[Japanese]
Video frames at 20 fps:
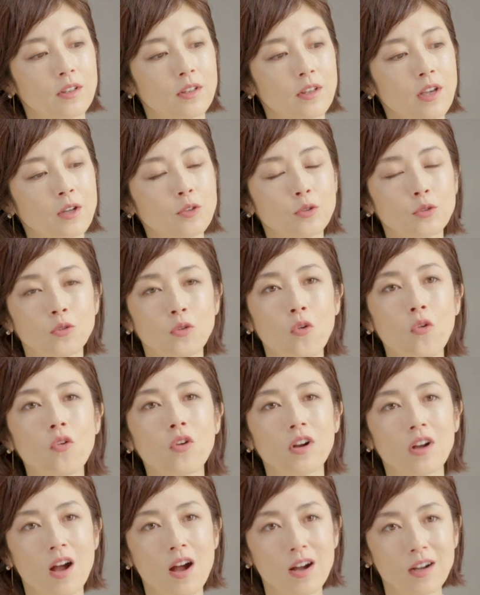逆効
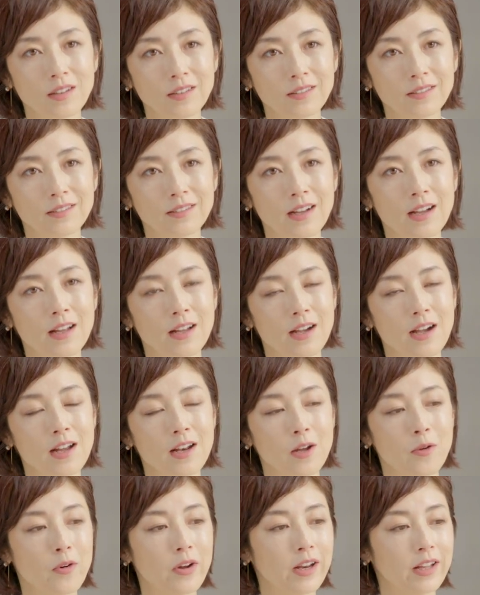果が
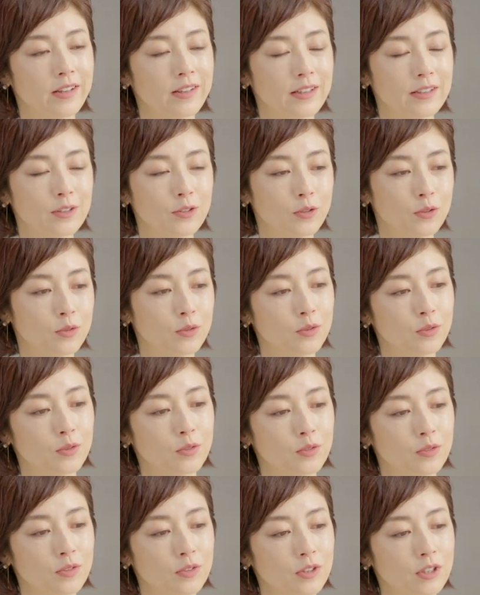現れたりする
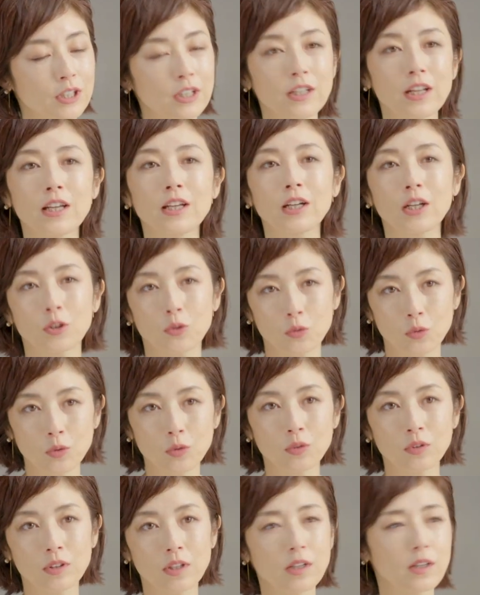じゃないか
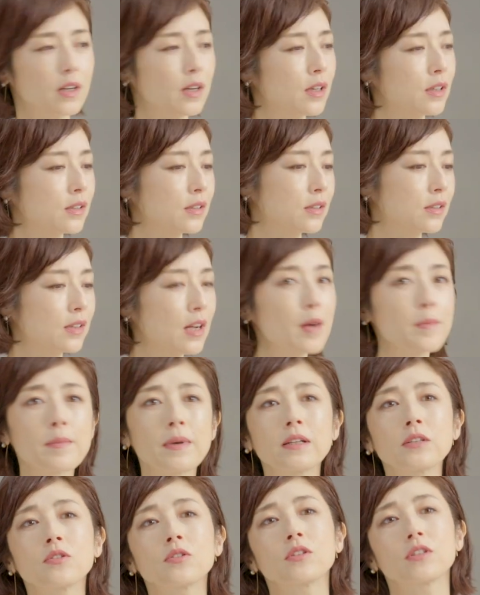となんか頑
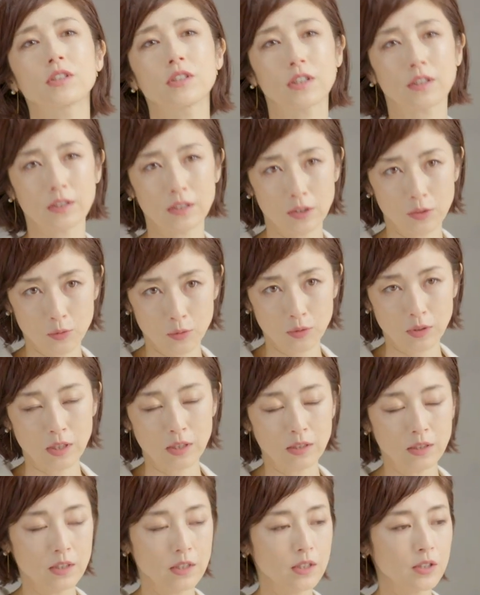張りすぎちゃったりとか
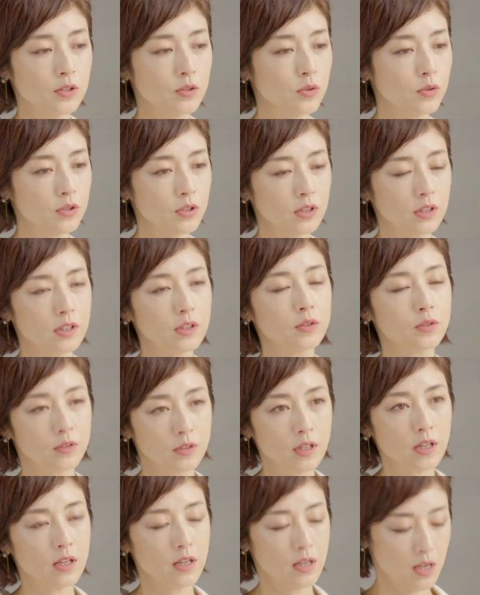そうじゃなく
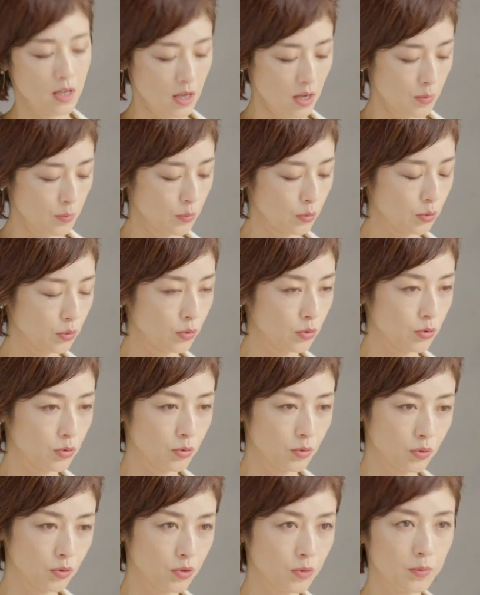てもっとそ
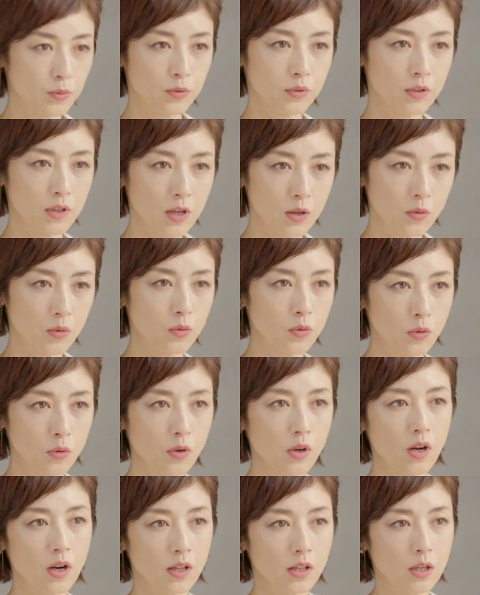の自分が
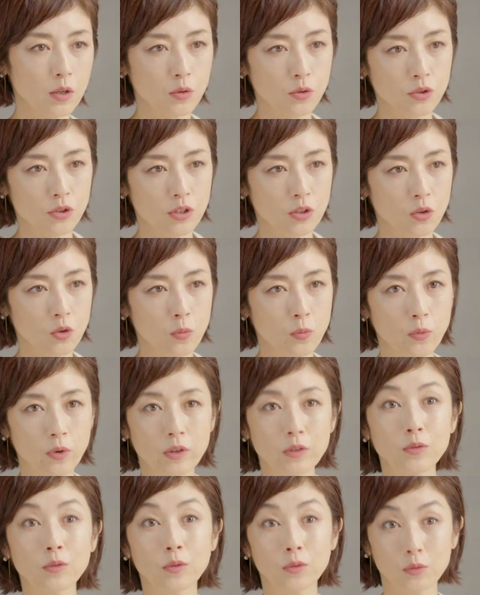心から楽しいと思
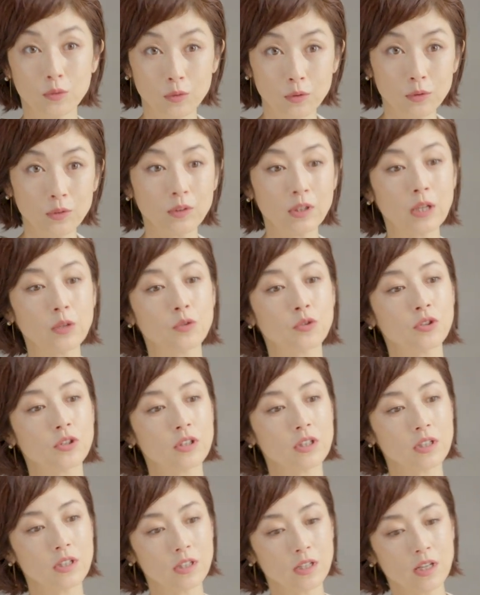えること楽
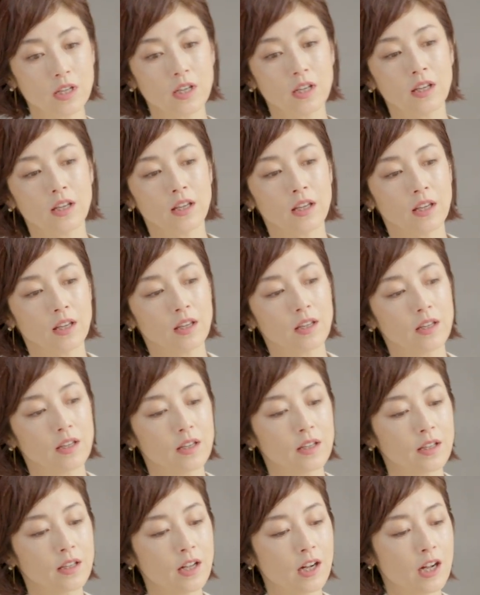しい、
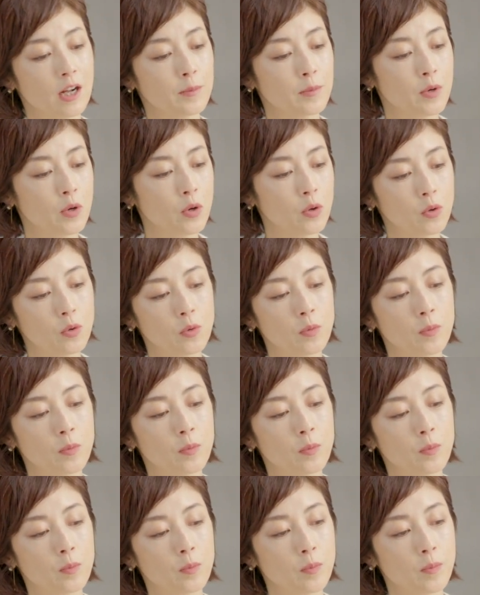えー、仲間を
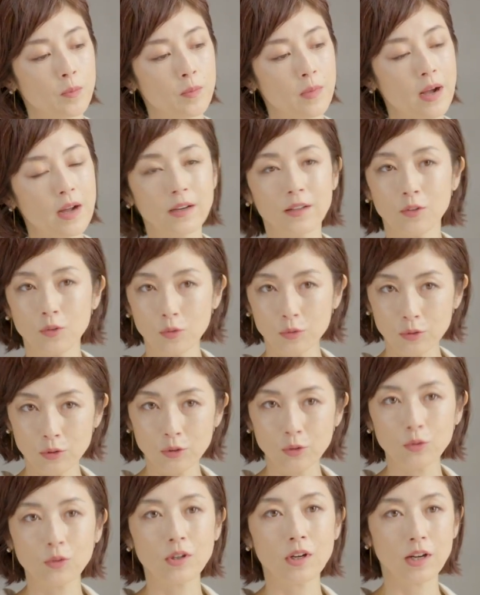周りに置
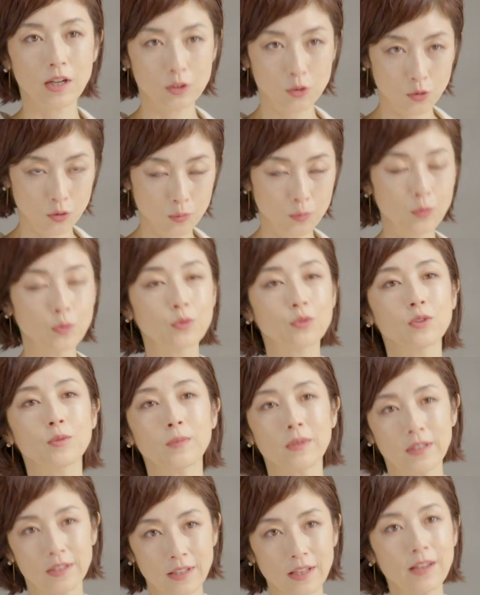くとか家族も含
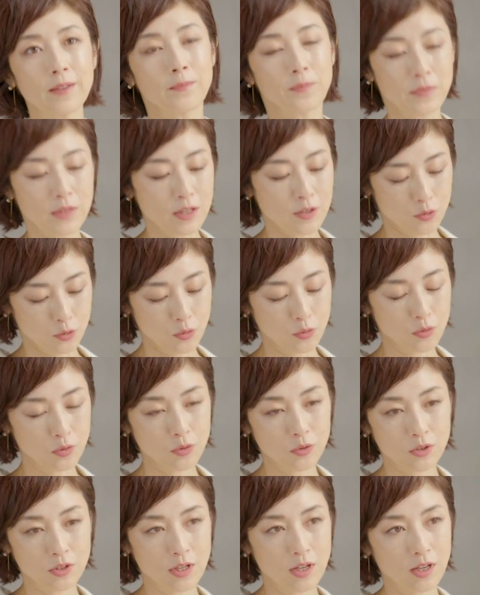めてそうい
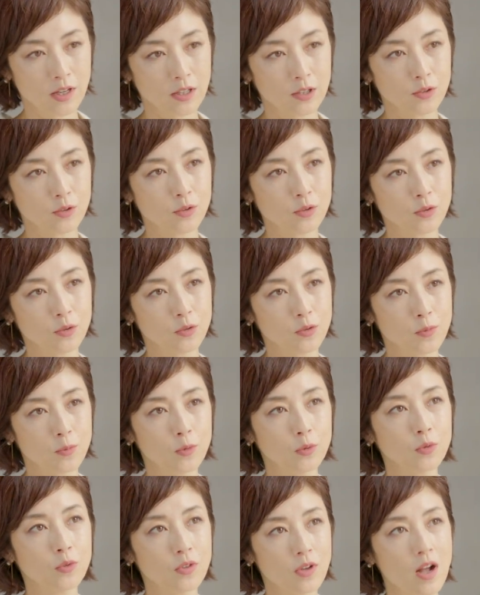う生活その
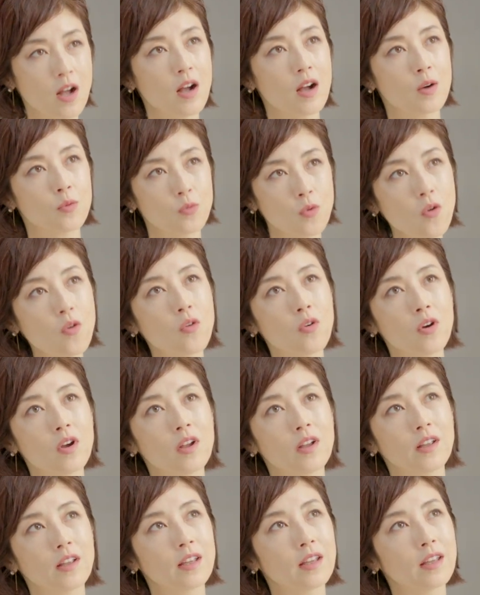ものがを、
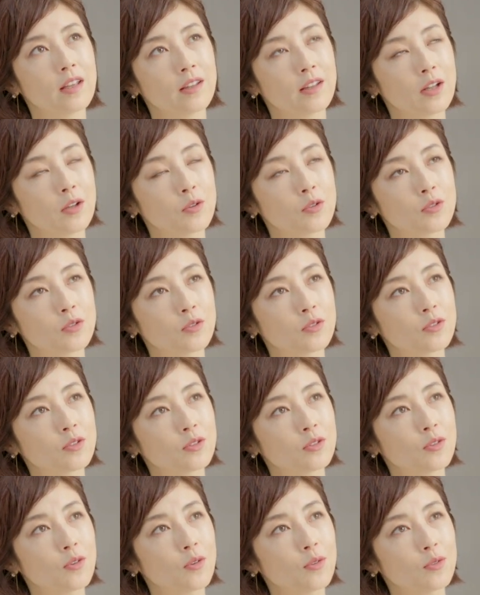えー、楽しく
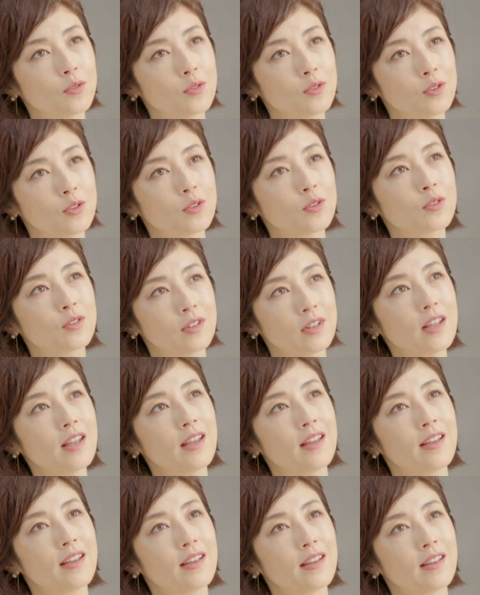することによっ
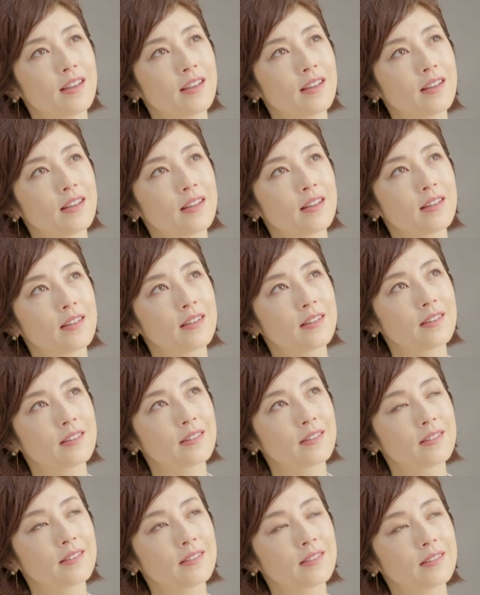て、
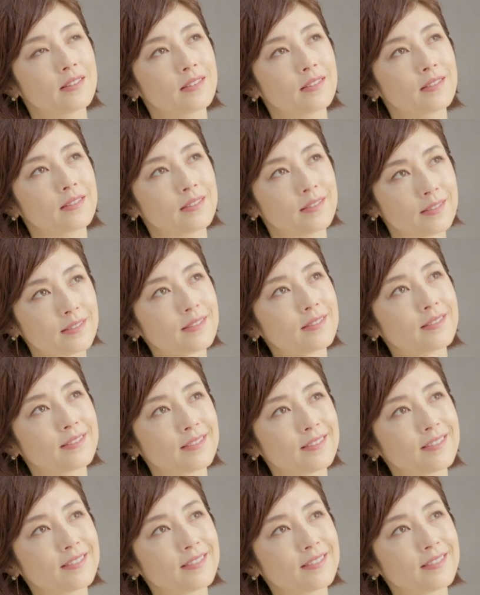うん、